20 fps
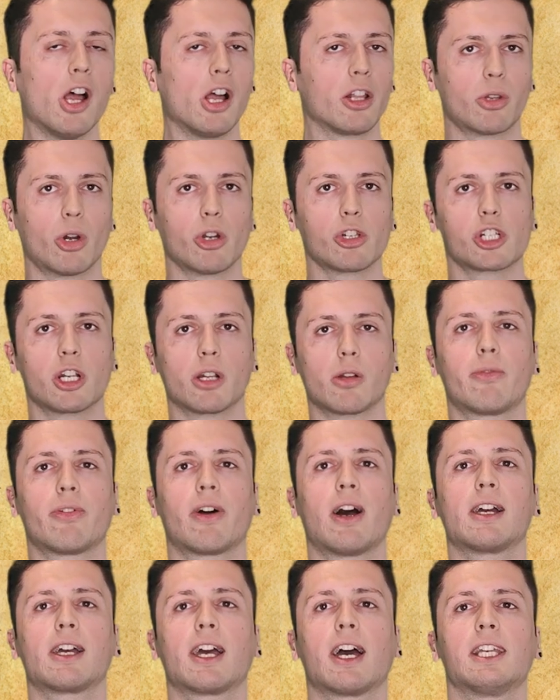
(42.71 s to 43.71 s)
Deutschland und
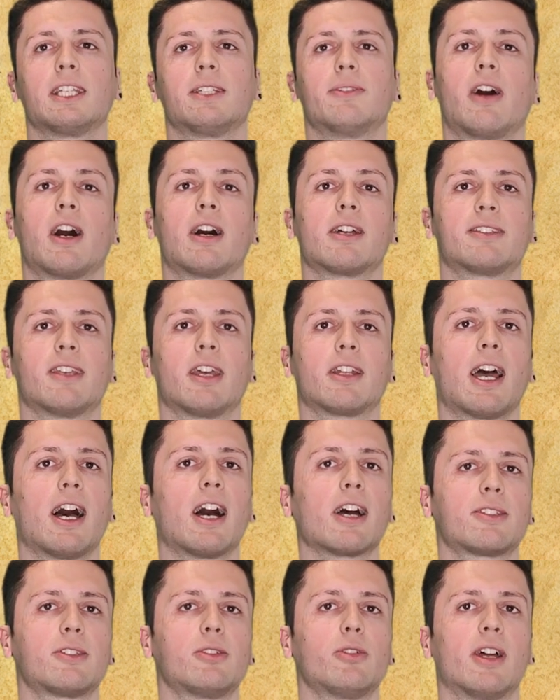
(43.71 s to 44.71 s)
Frankreich waren seit
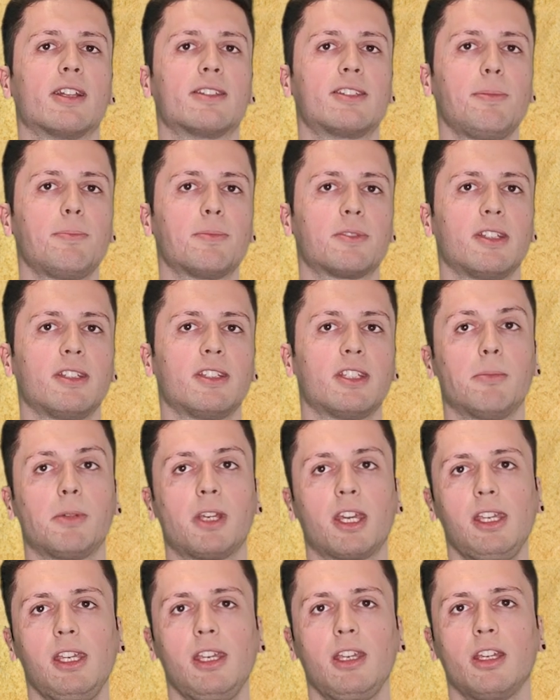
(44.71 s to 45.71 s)
1870 im
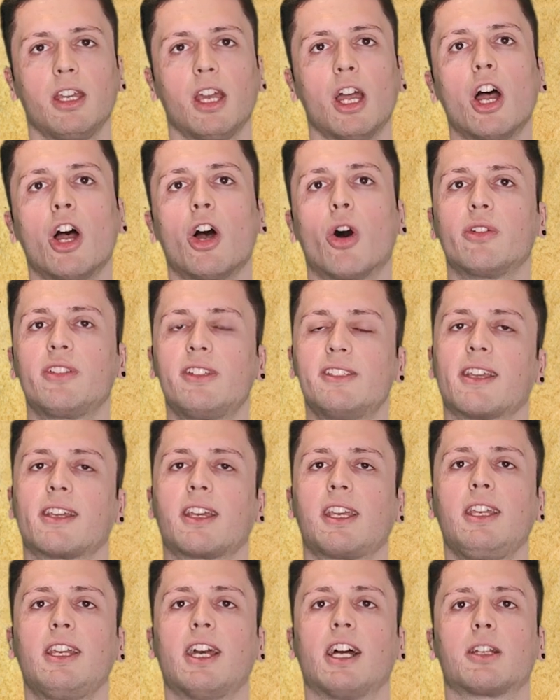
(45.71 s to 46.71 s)
Krieg und dieser
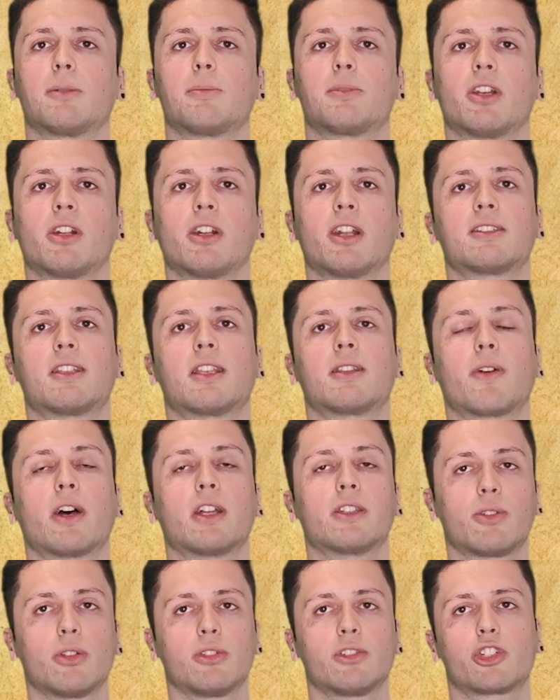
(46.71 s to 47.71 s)
Krieg hatte besonders das
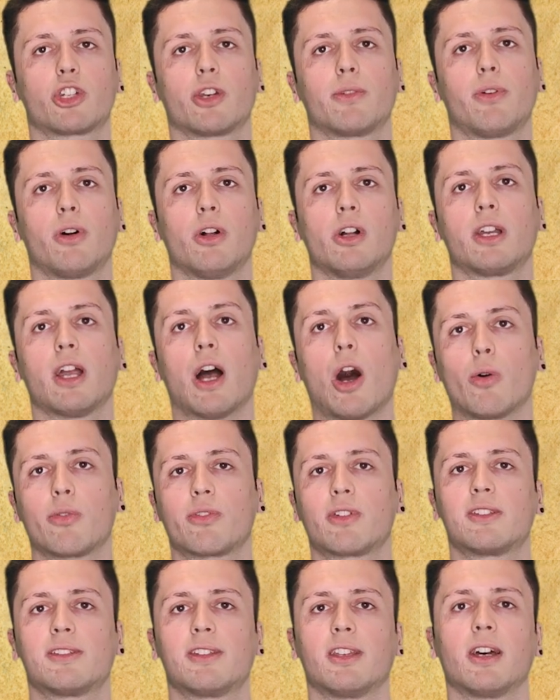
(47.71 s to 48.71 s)
französische Volk
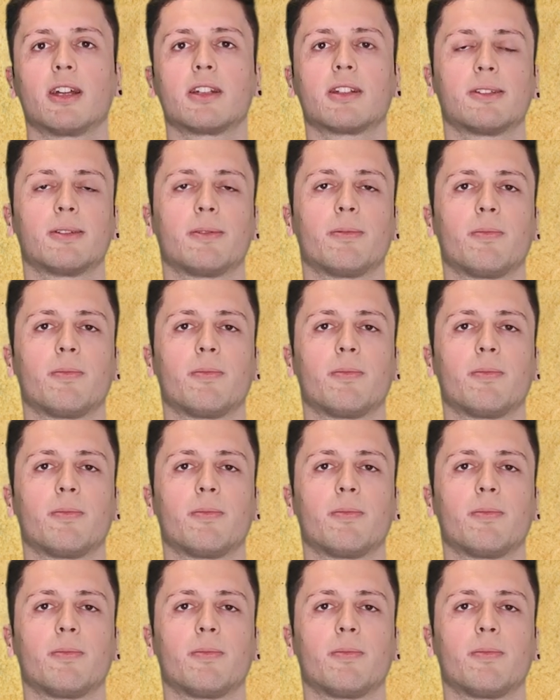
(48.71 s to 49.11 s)
aufgezehrt.